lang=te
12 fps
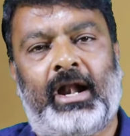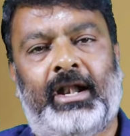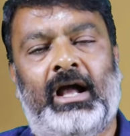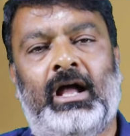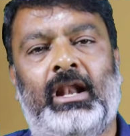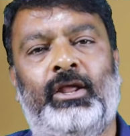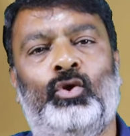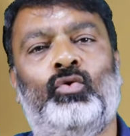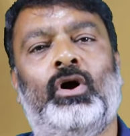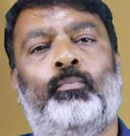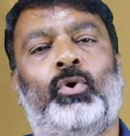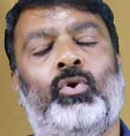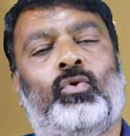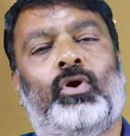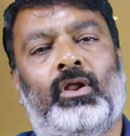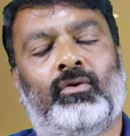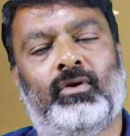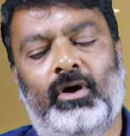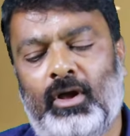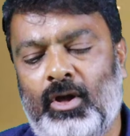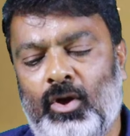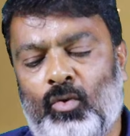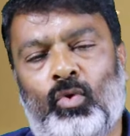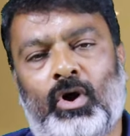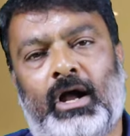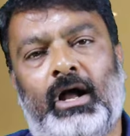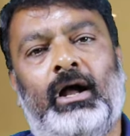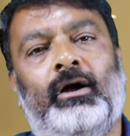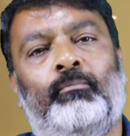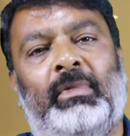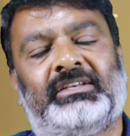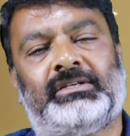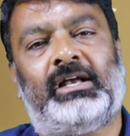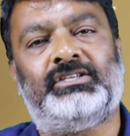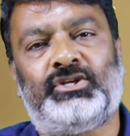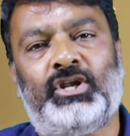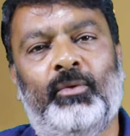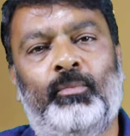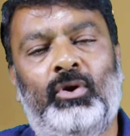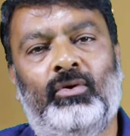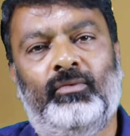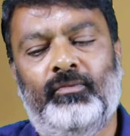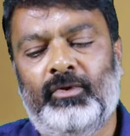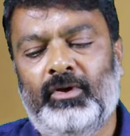అడ్డంగా నిలువుగా పడుకోవడానికి ఒక మసాజ్ టేబుల్